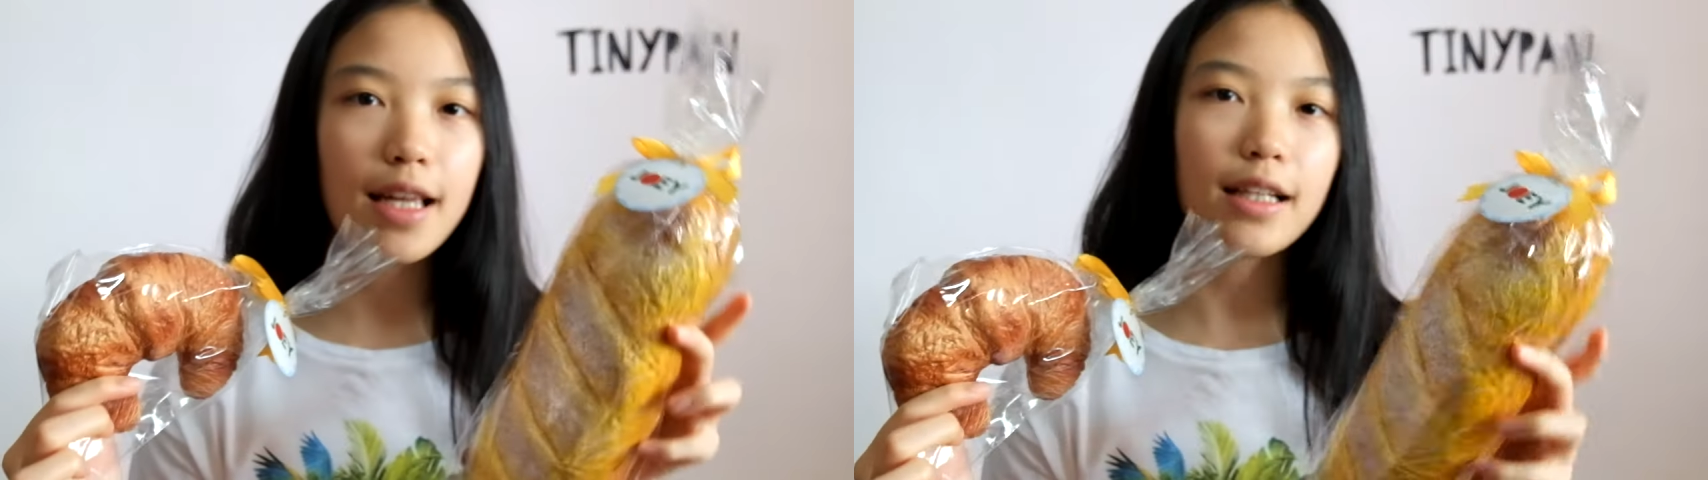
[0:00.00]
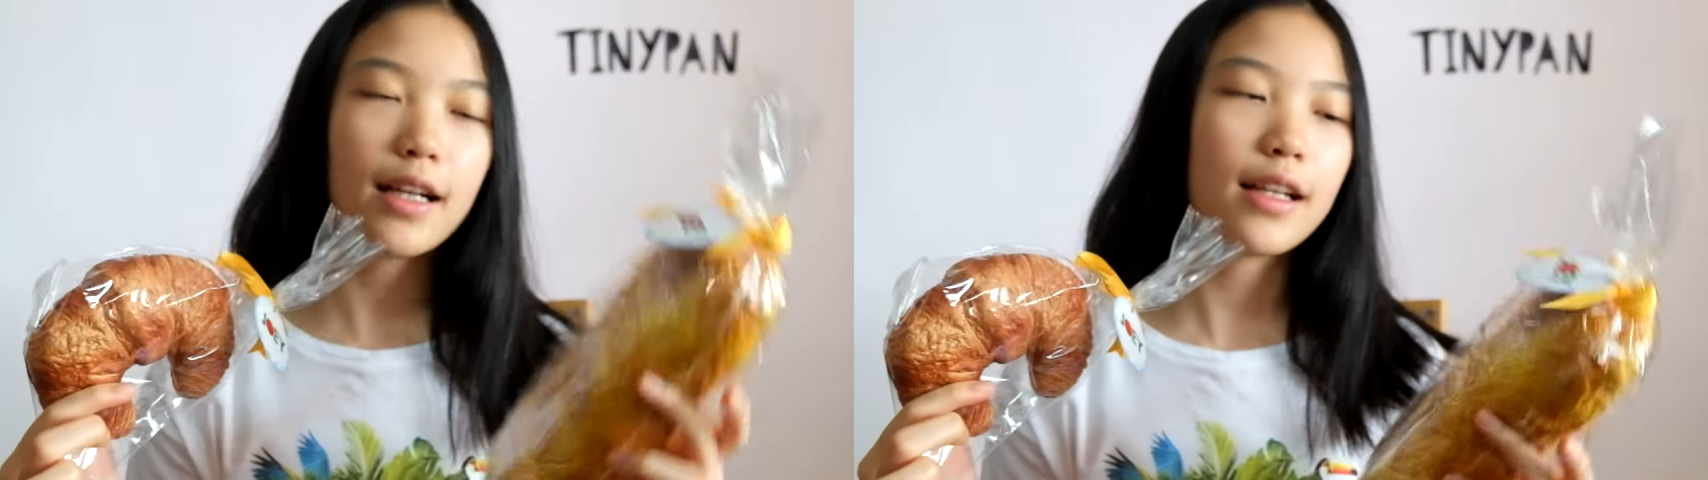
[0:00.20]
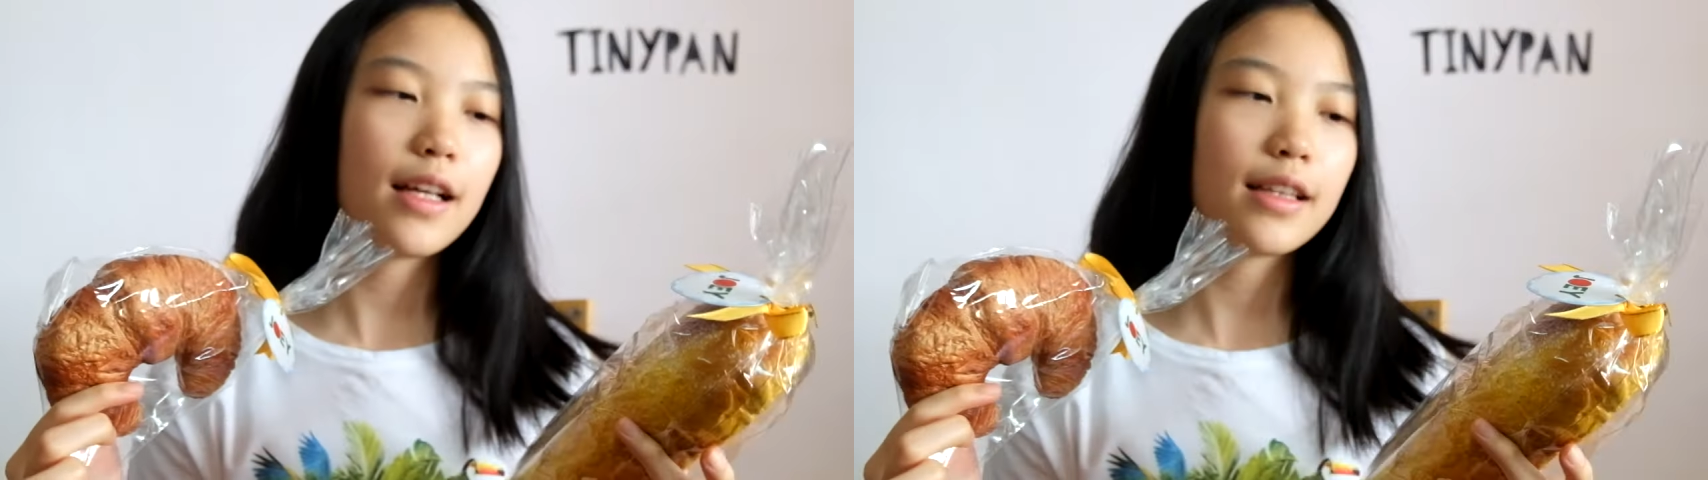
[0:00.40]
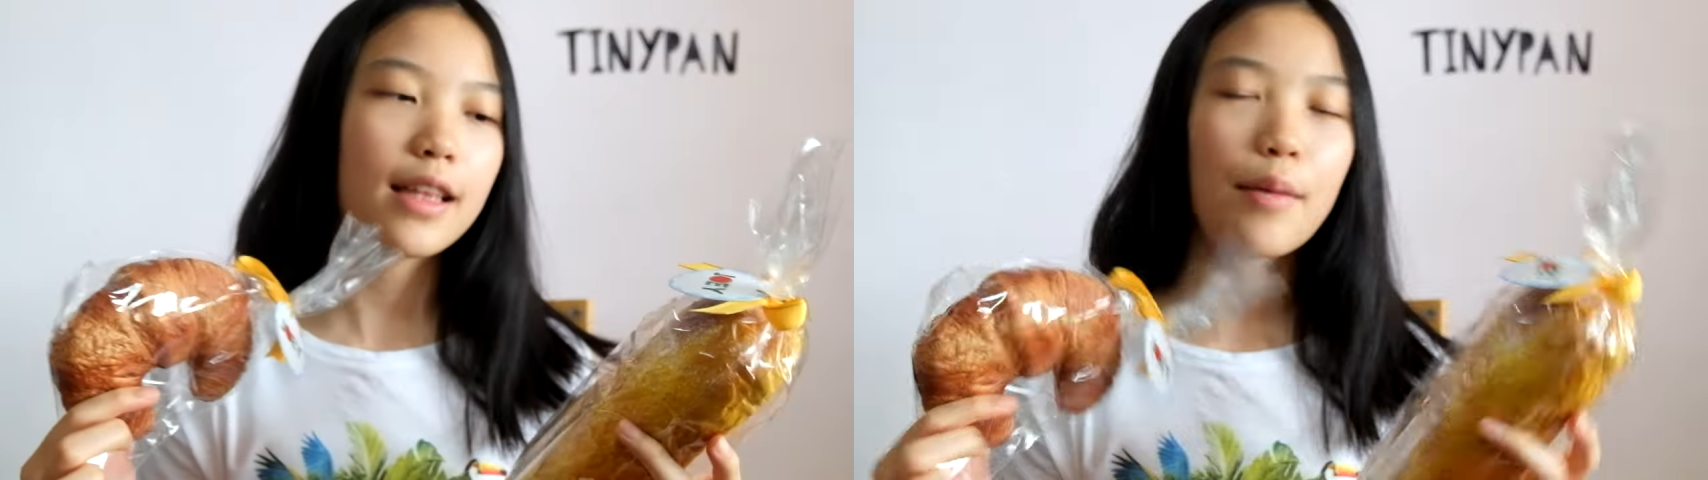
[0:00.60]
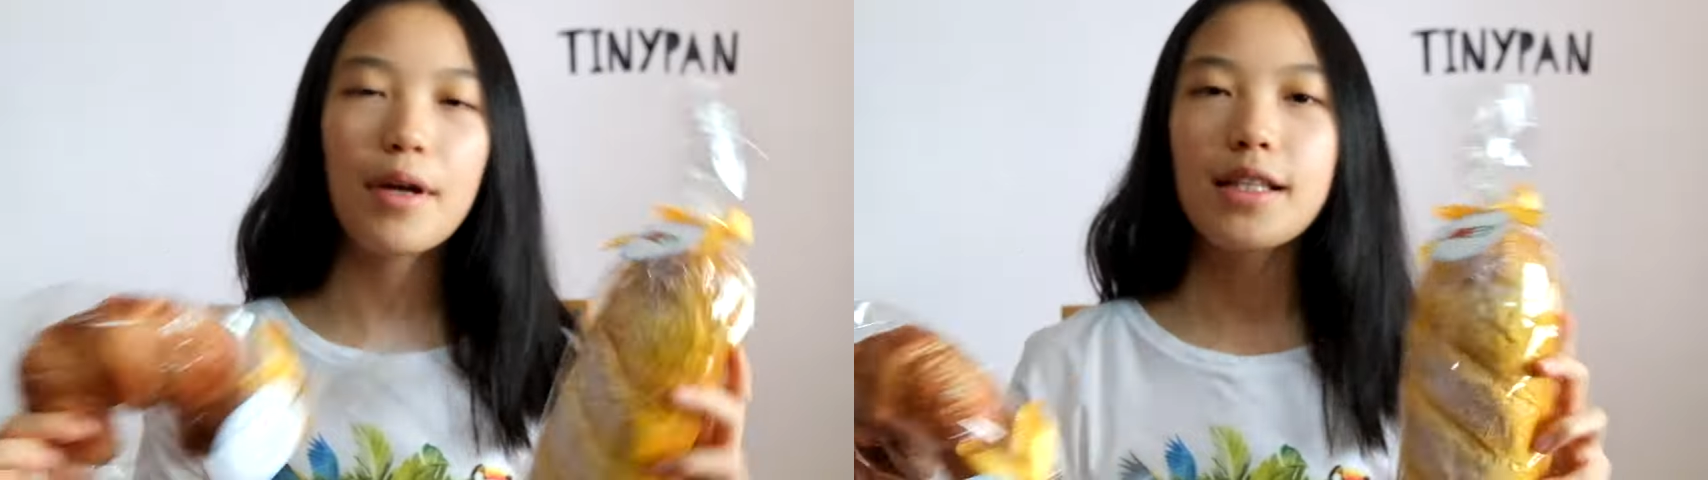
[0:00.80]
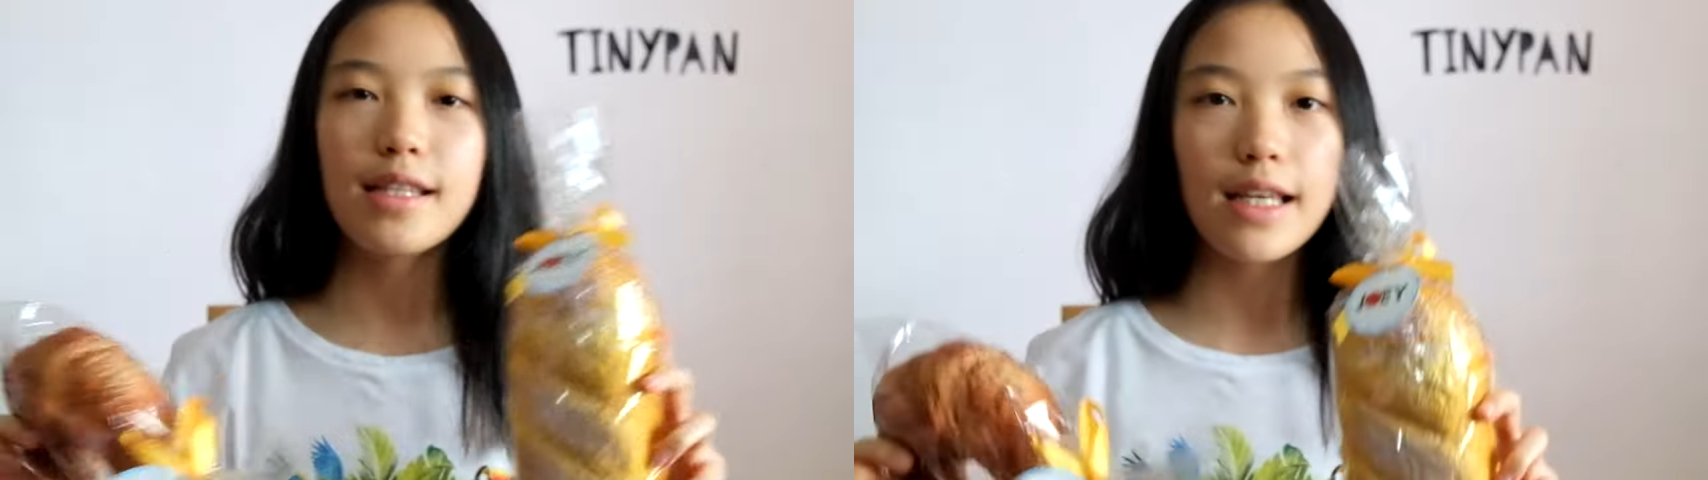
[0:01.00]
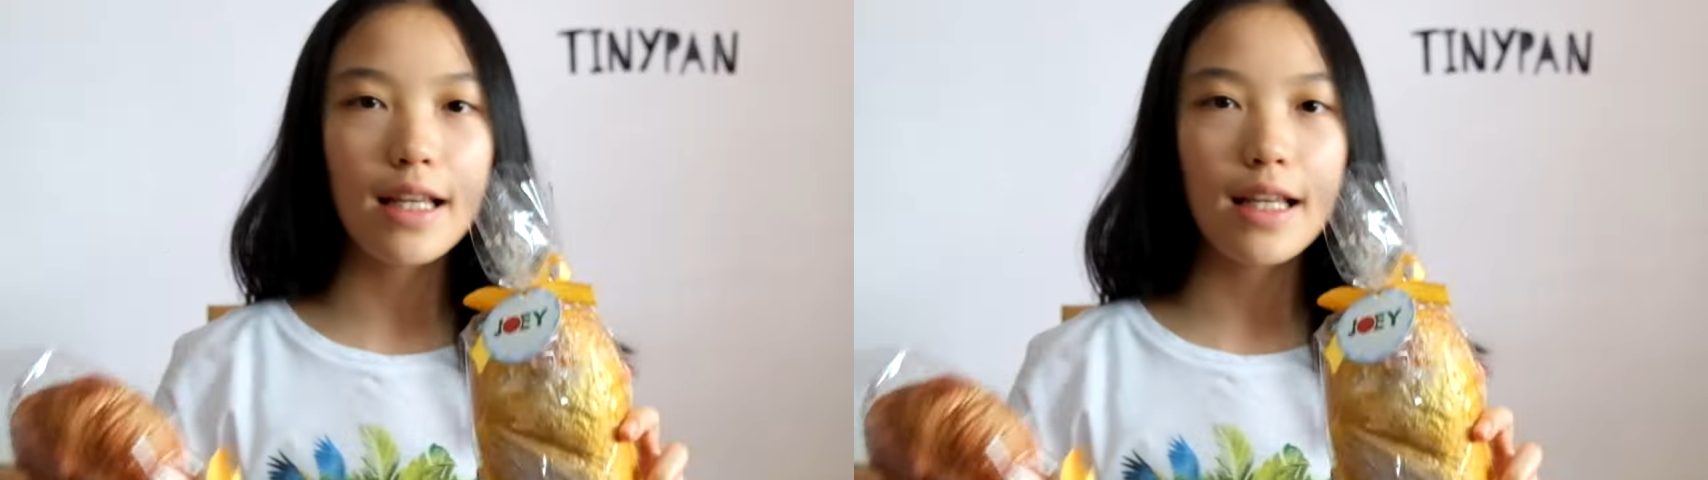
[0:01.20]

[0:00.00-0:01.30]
เห็นกันในตาม IG